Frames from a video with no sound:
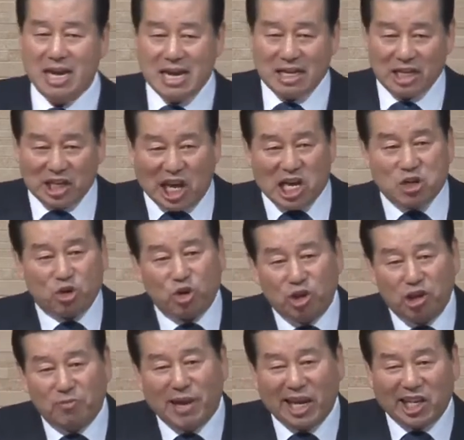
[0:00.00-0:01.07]

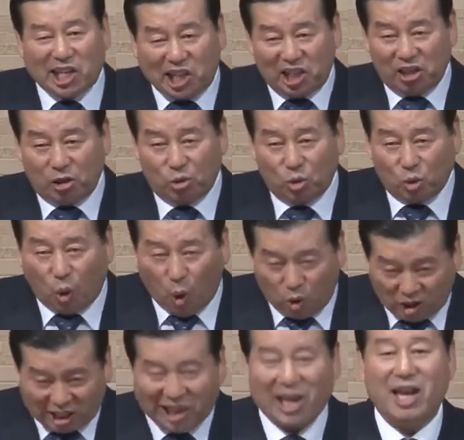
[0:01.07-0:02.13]
예수님의 길을
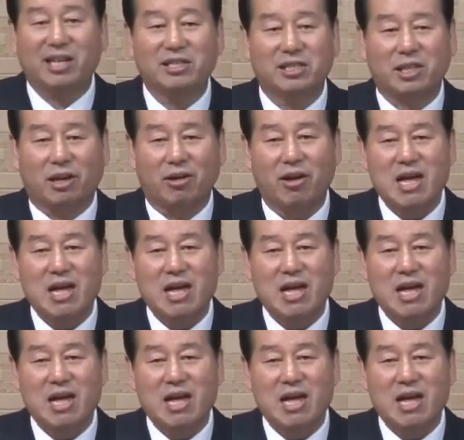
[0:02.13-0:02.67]
곧게 하는 자예요.